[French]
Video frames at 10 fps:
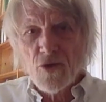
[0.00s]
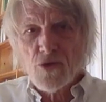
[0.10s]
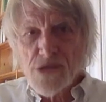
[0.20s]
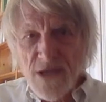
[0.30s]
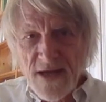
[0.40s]

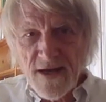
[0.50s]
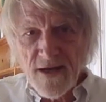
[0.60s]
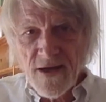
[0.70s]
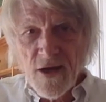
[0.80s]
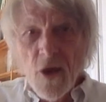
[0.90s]
crucial
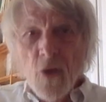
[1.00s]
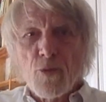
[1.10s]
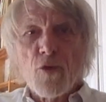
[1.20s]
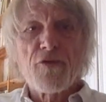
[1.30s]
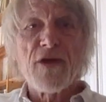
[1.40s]

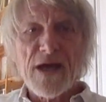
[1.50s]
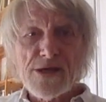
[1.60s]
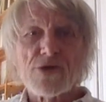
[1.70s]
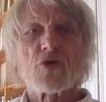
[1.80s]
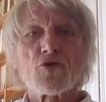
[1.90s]
pour faire
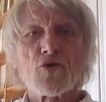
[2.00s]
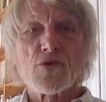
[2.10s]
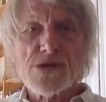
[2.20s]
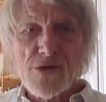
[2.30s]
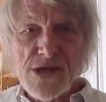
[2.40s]
ce que
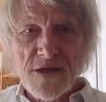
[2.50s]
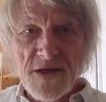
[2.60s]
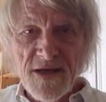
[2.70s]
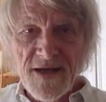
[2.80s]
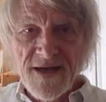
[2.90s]
toute
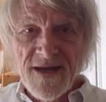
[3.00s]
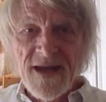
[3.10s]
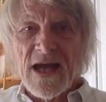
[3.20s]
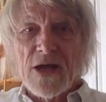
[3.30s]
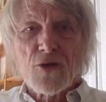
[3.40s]
société
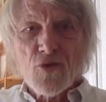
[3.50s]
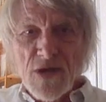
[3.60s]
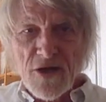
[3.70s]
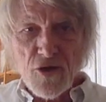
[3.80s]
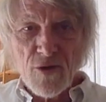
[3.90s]
et toute
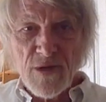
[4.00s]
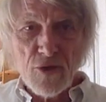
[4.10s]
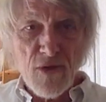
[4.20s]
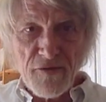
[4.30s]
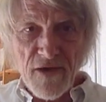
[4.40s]
économie
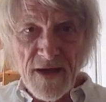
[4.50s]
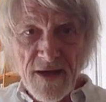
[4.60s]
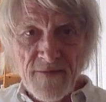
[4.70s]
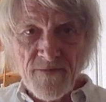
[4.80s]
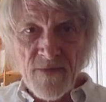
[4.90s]
doit faire
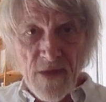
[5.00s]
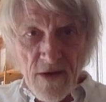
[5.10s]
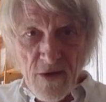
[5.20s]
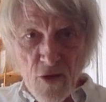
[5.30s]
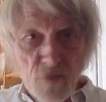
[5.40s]

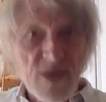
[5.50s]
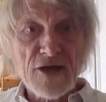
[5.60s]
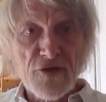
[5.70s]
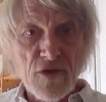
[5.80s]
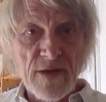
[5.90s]
comme
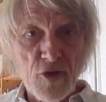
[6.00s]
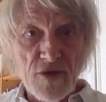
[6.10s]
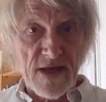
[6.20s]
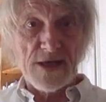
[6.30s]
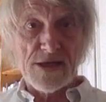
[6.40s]
tâche
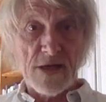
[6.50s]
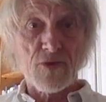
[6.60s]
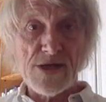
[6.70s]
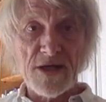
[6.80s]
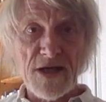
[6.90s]
fondamentale. C'est
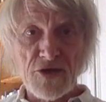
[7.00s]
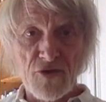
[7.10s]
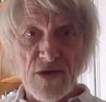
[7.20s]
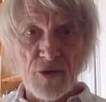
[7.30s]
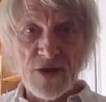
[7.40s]
quoi ces tâches
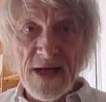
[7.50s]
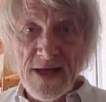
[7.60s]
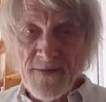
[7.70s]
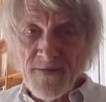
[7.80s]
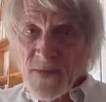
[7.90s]

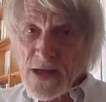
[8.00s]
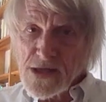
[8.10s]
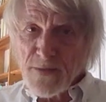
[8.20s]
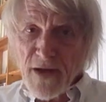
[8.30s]
fondamentales C'est